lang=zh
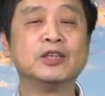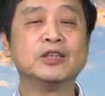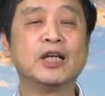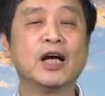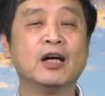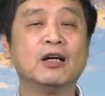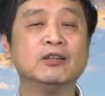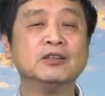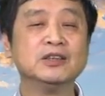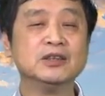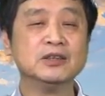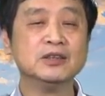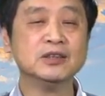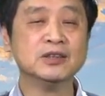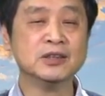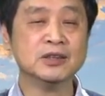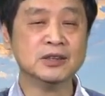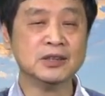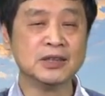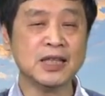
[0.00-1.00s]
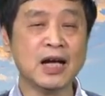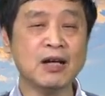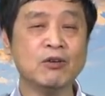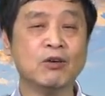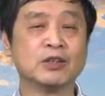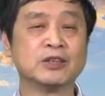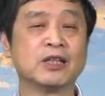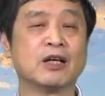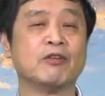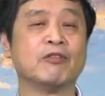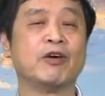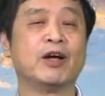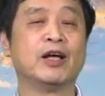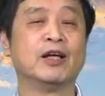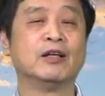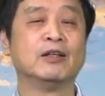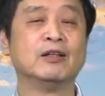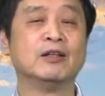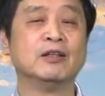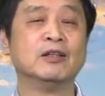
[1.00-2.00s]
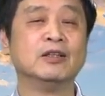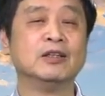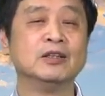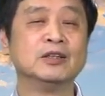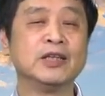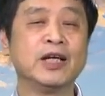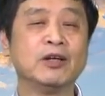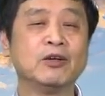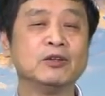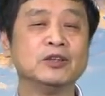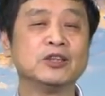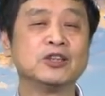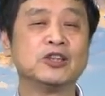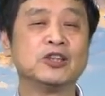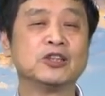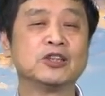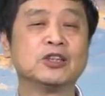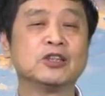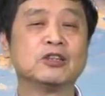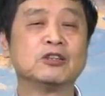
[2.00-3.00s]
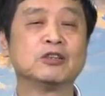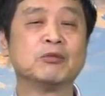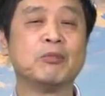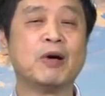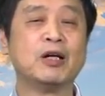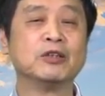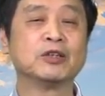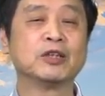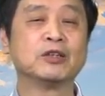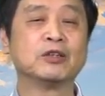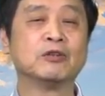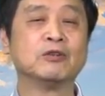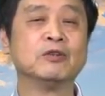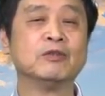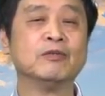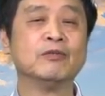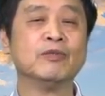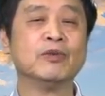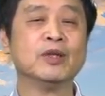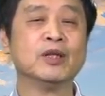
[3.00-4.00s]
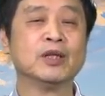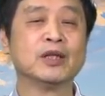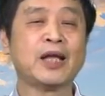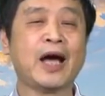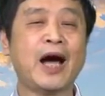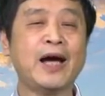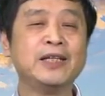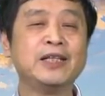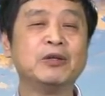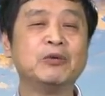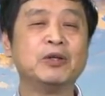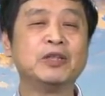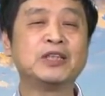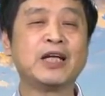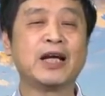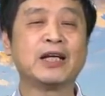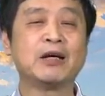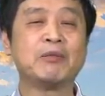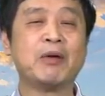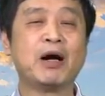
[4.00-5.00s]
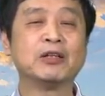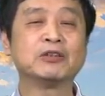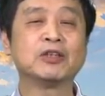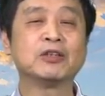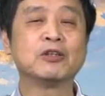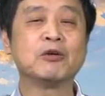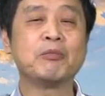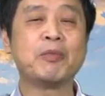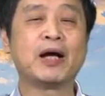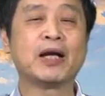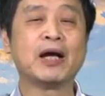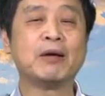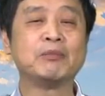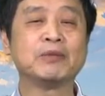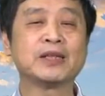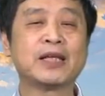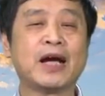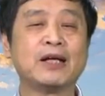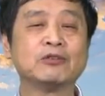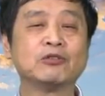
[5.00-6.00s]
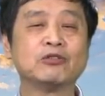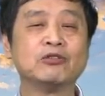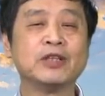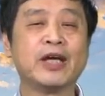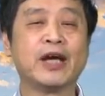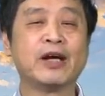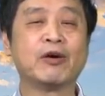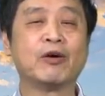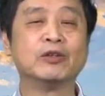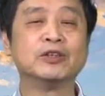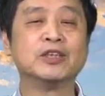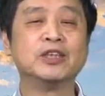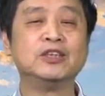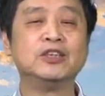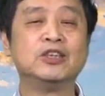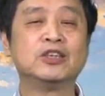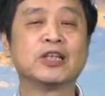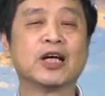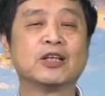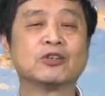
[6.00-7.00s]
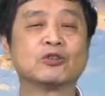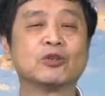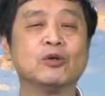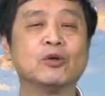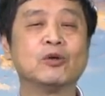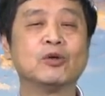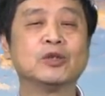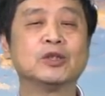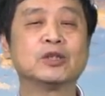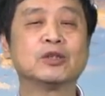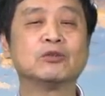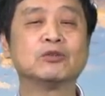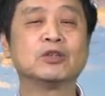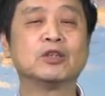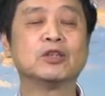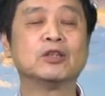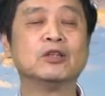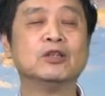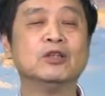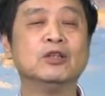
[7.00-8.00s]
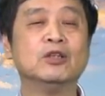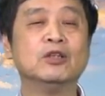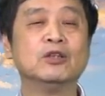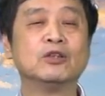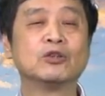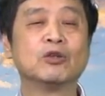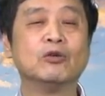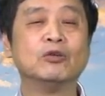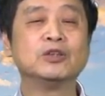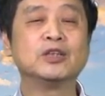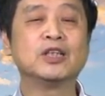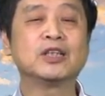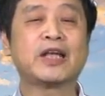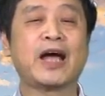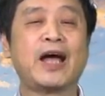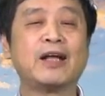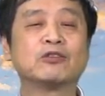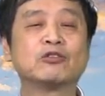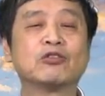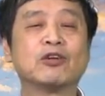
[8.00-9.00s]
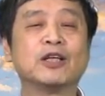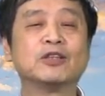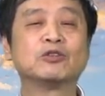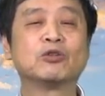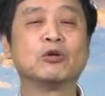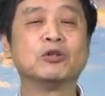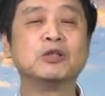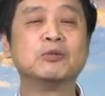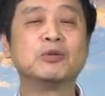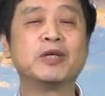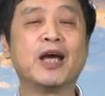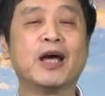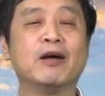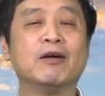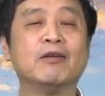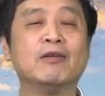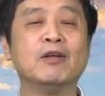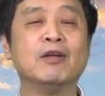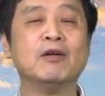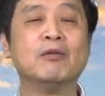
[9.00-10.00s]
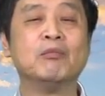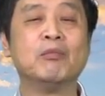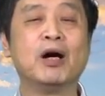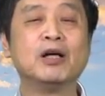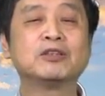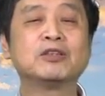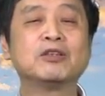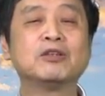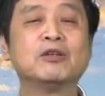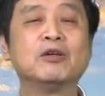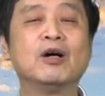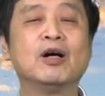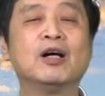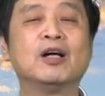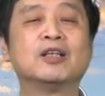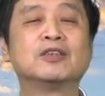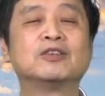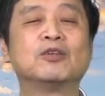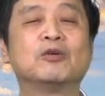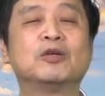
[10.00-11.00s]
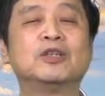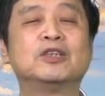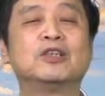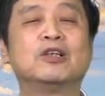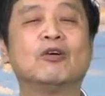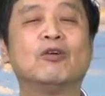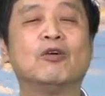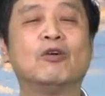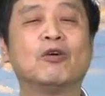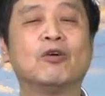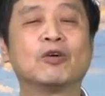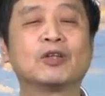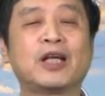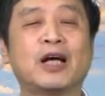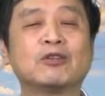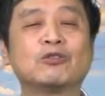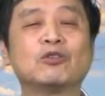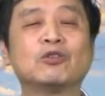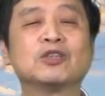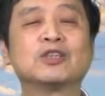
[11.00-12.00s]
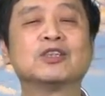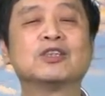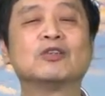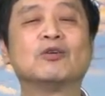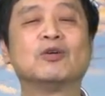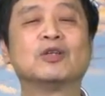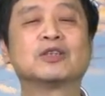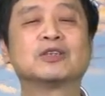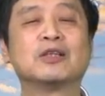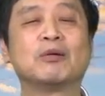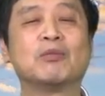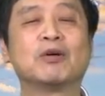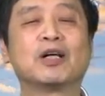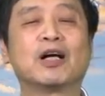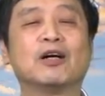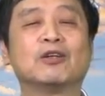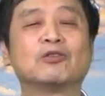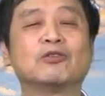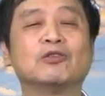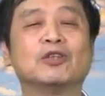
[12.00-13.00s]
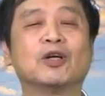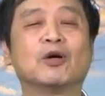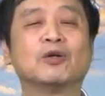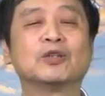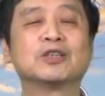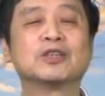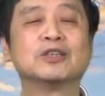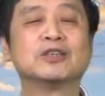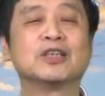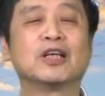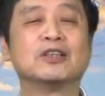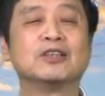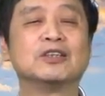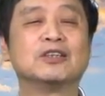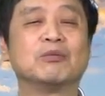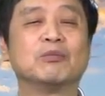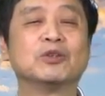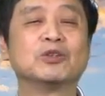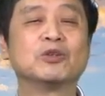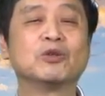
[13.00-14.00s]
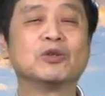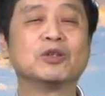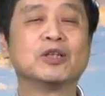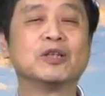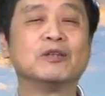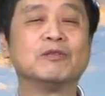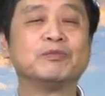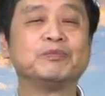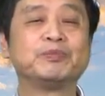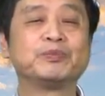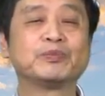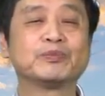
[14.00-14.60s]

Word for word: 人要让我造反。这个人其实就是毛泽东，他以为见了毛泽东，把他们当初两个人以前说过的东西重新摊出来说一遍，毛泽东啊就会记哦，当初是我这么告诉你，我是叫你怎么做的。